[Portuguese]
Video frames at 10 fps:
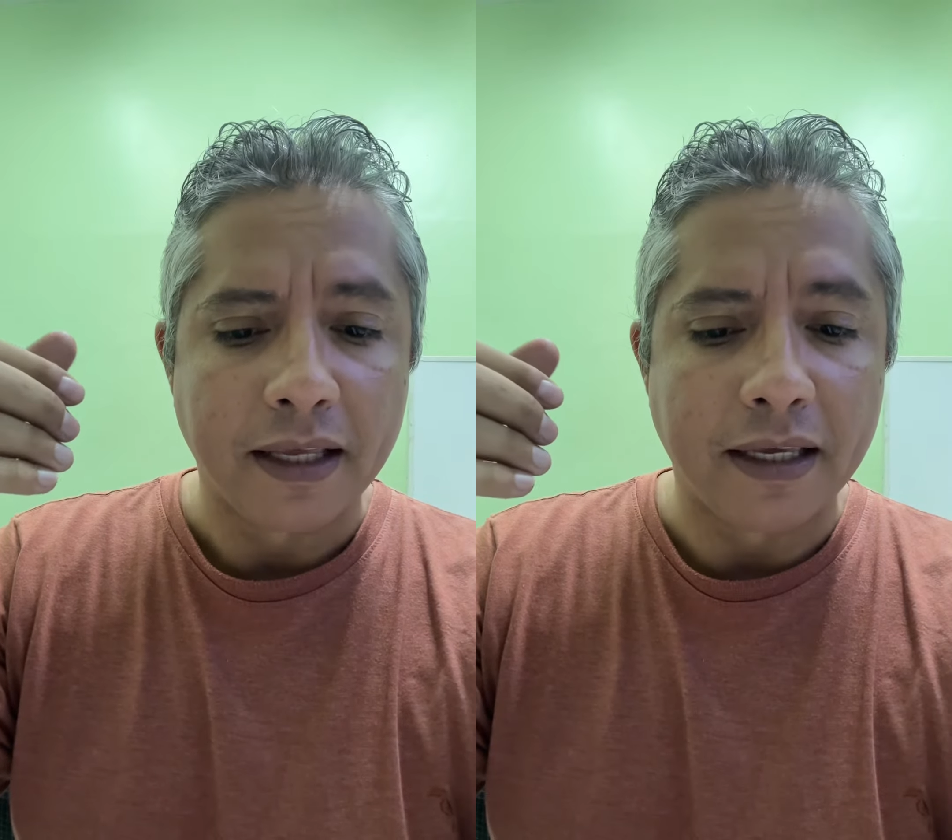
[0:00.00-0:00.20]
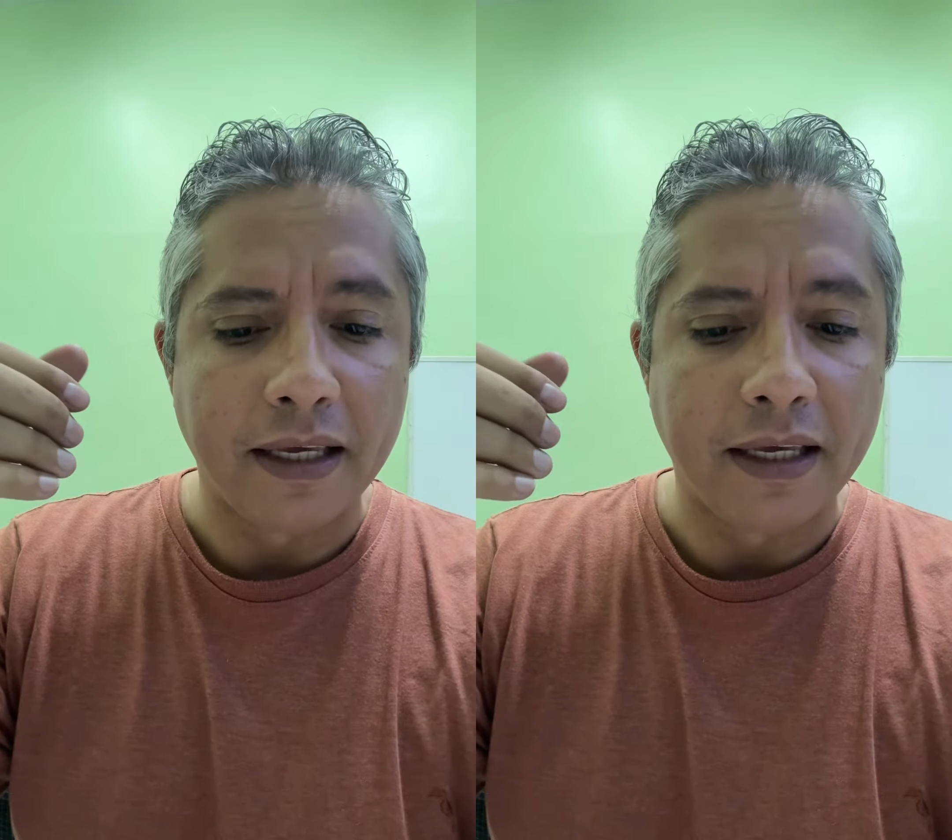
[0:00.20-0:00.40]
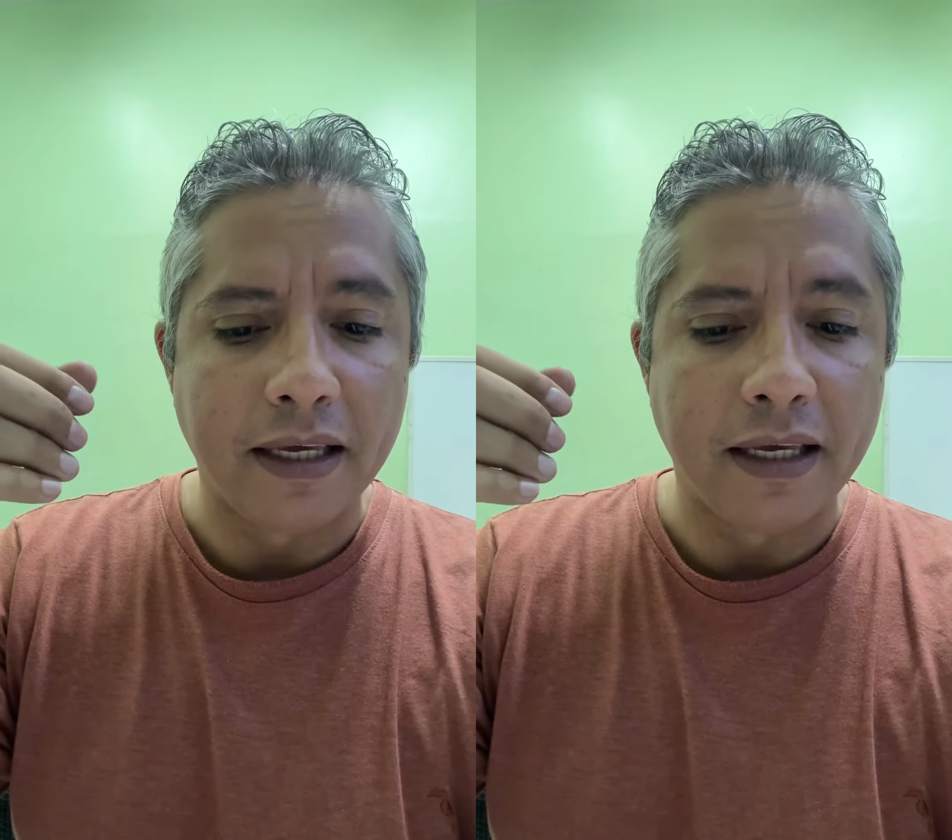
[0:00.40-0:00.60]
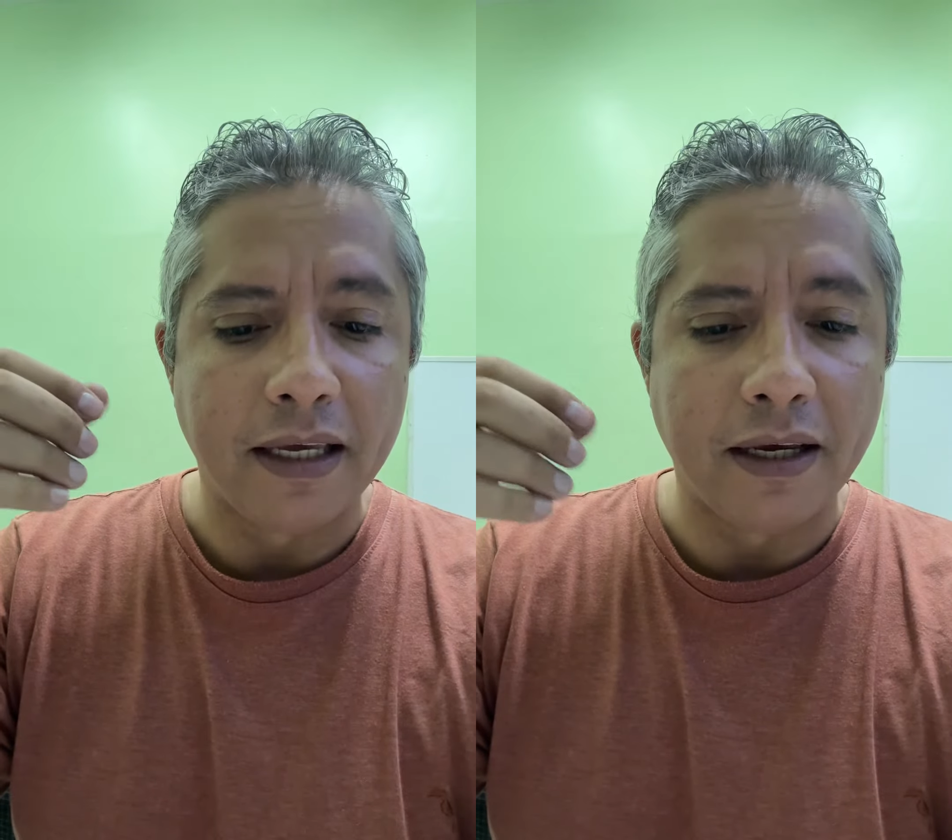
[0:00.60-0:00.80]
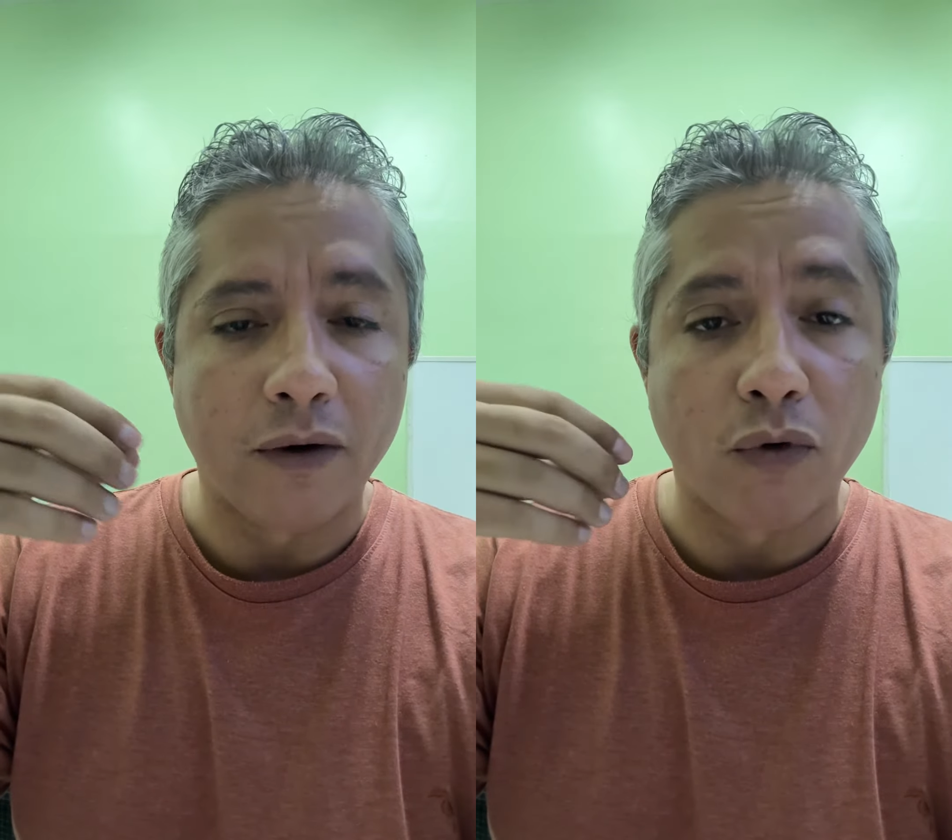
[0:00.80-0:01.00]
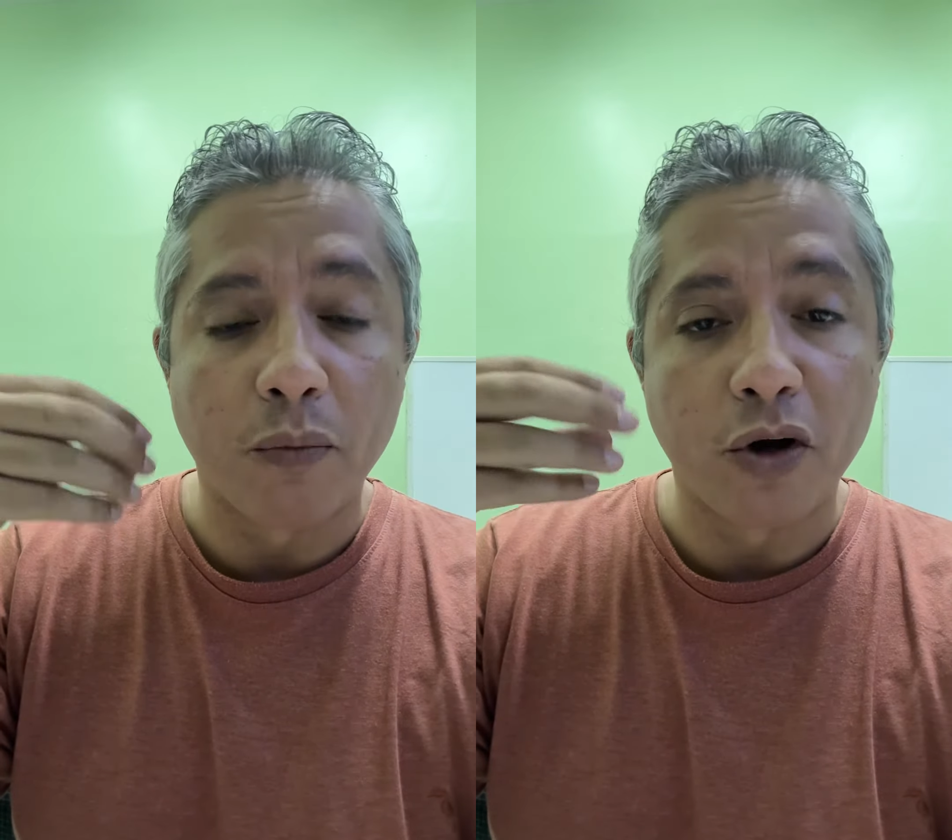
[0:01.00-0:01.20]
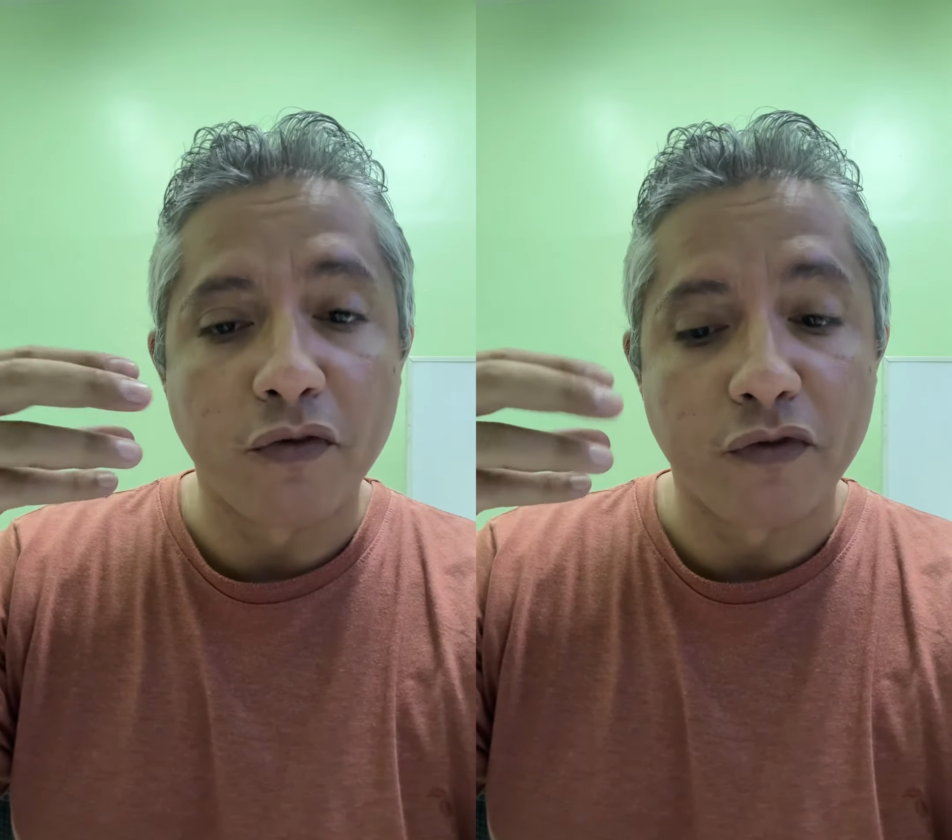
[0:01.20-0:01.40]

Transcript: Que é um hormônio